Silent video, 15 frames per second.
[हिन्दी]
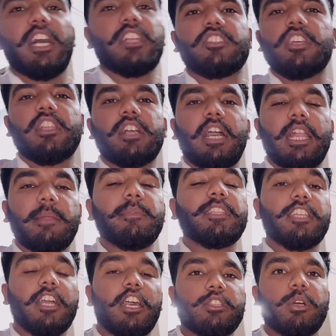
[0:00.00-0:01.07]
आजकल खा रहा है मैं
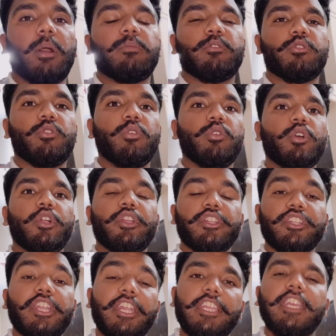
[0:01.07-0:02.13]
दिखाता हूँ आप लोग को
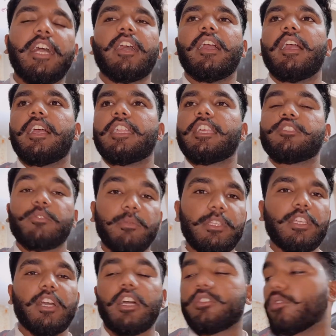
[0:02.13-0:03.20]
डंडिया खा रहा है इसको मैं
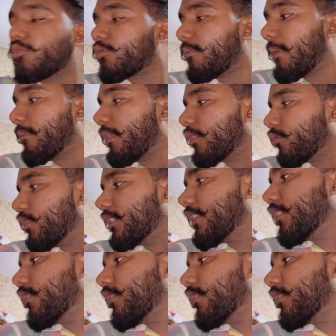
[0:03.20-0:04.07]
दिखाता हूँ इसको मैं मारूंगा